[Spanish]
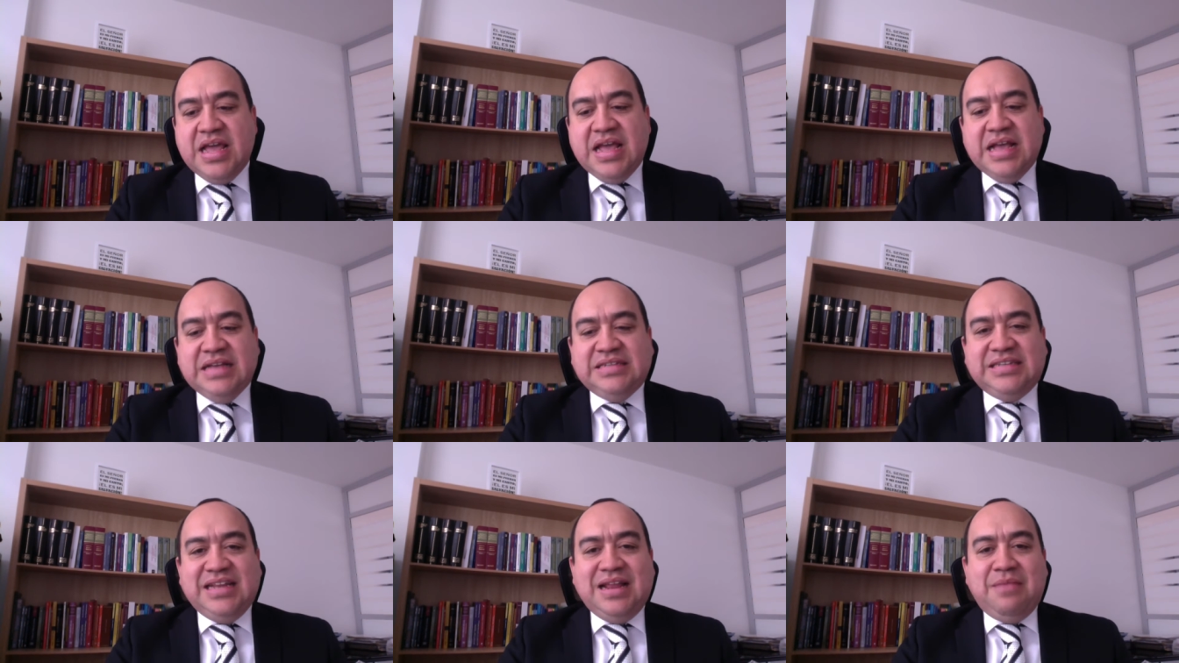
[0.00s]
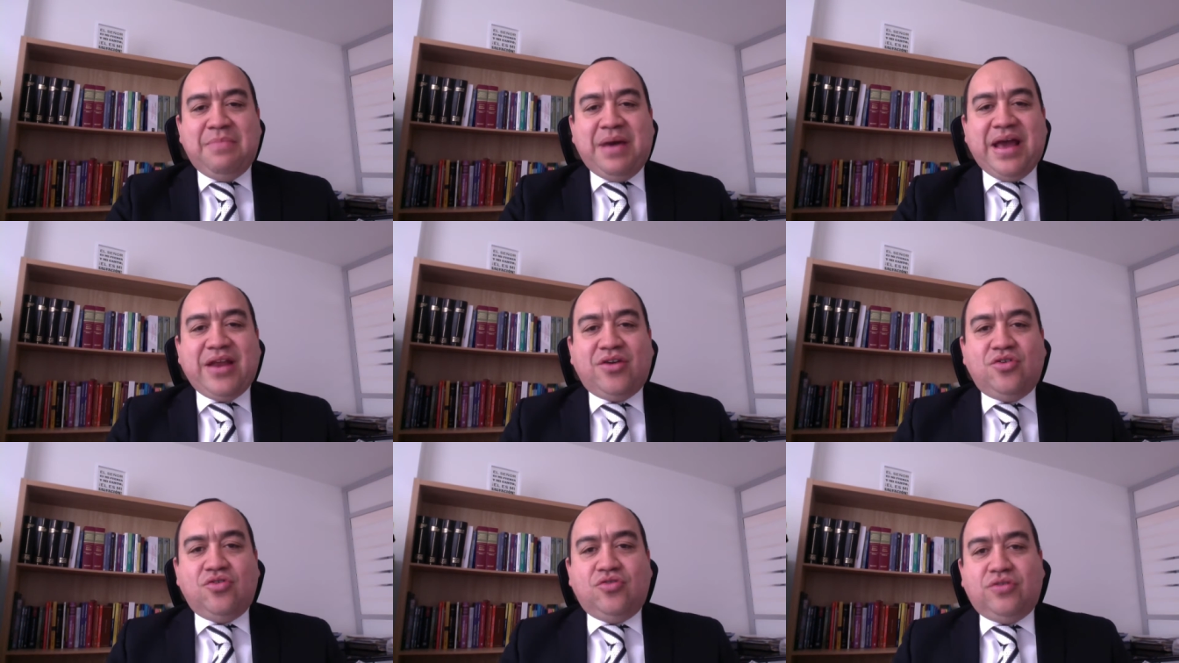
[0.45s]
Sin
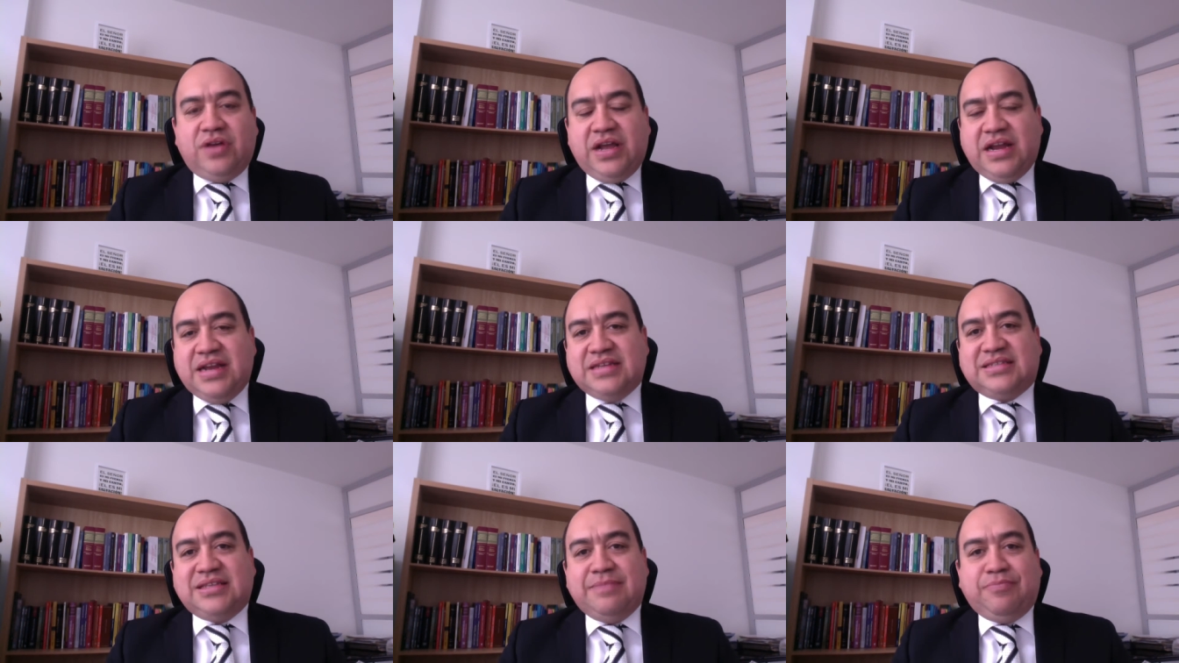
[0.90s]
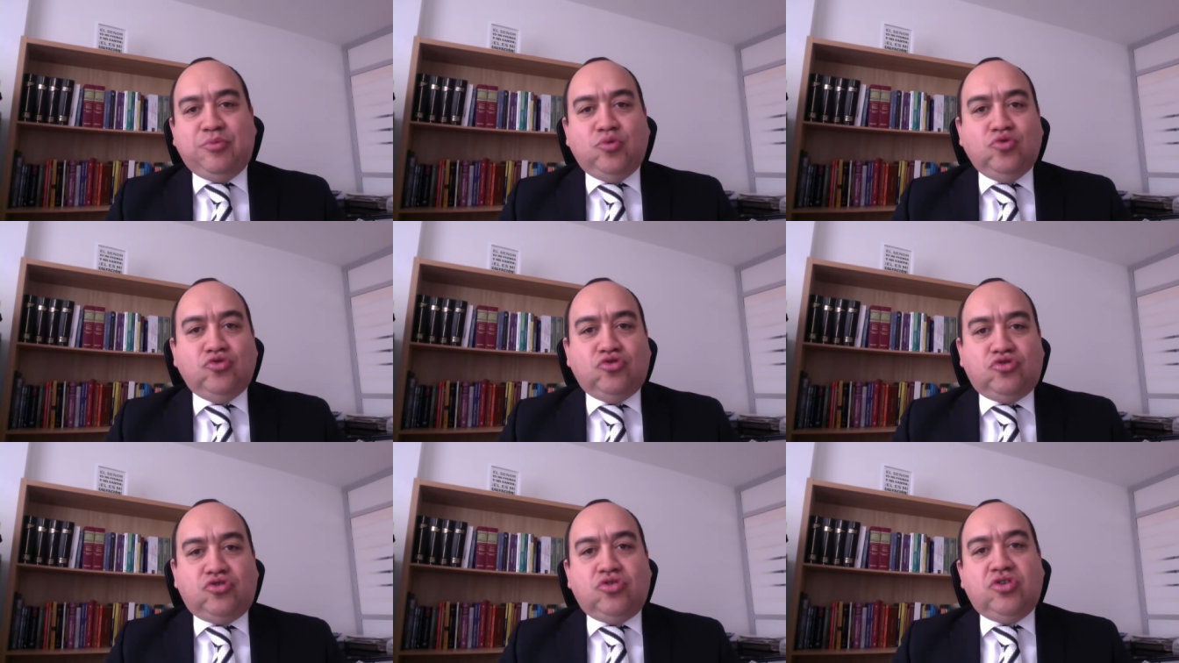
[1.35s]
embargo, en este
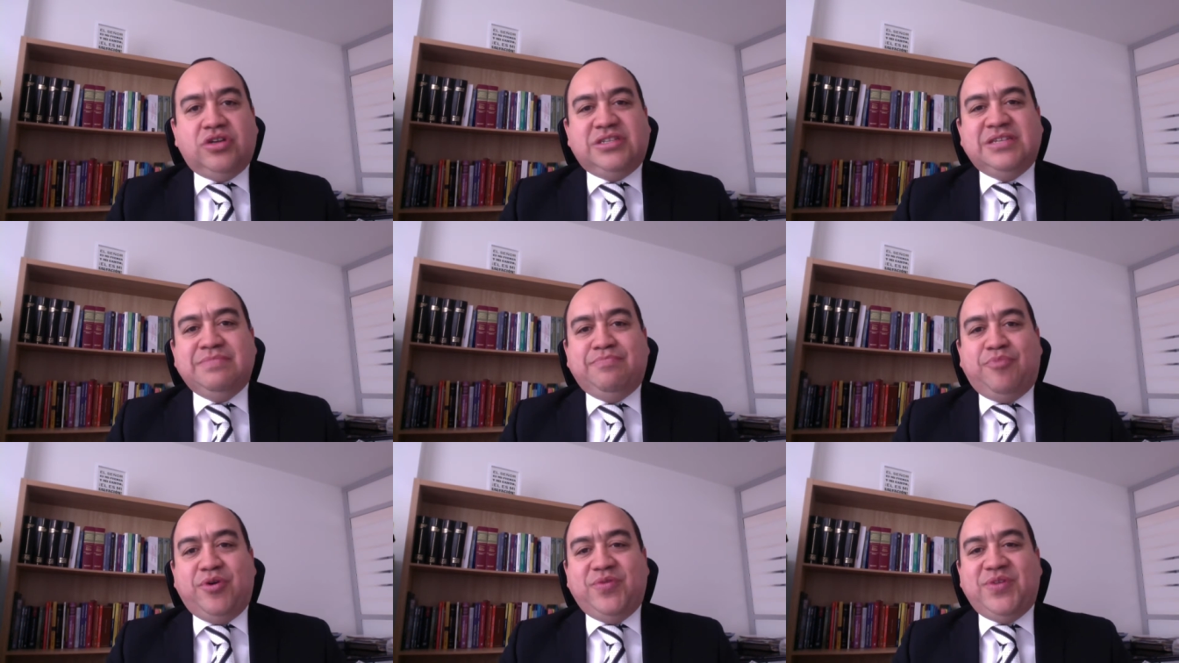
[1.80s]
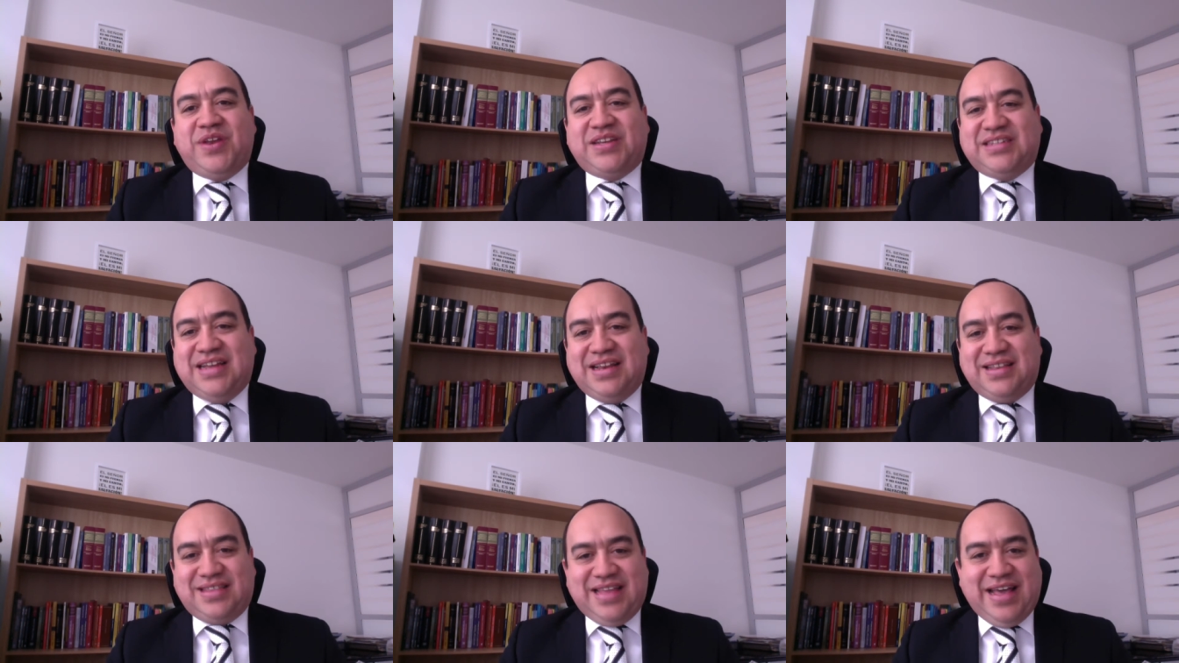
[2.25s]
punto es importante
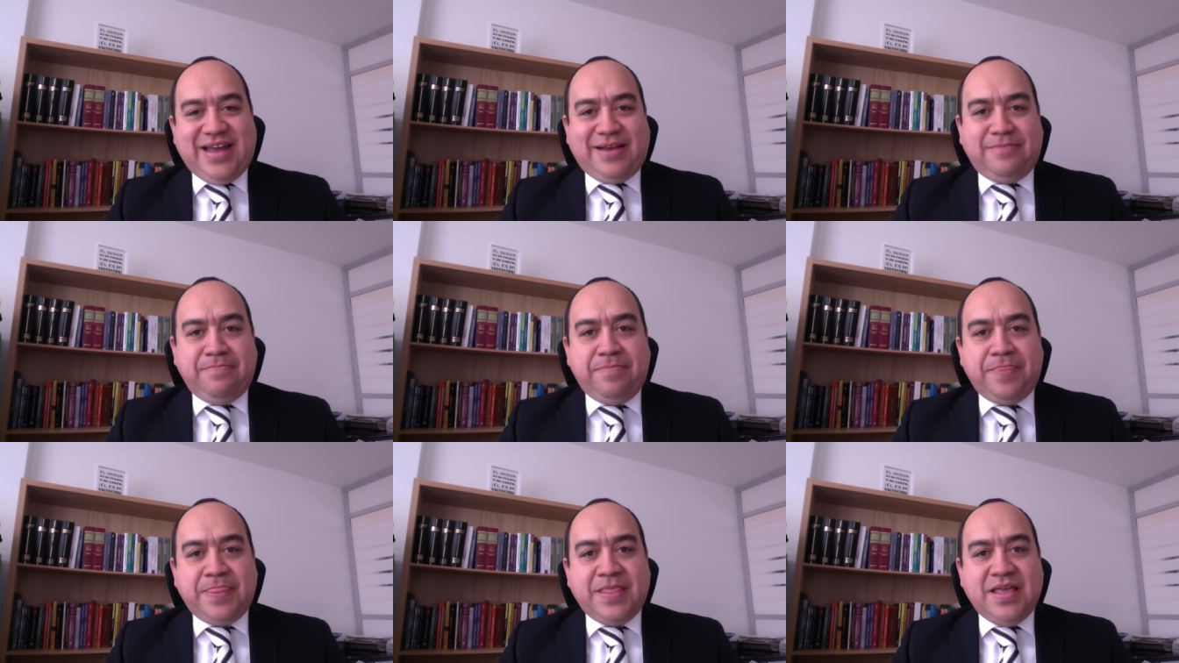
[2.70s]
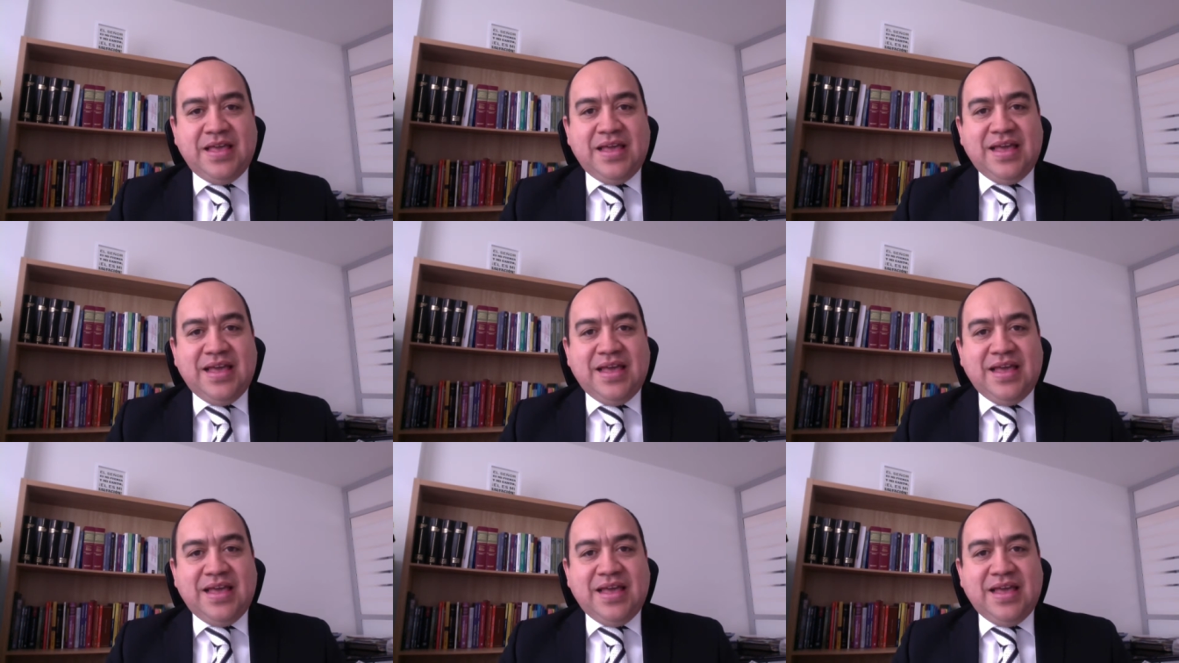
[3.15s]
resaltar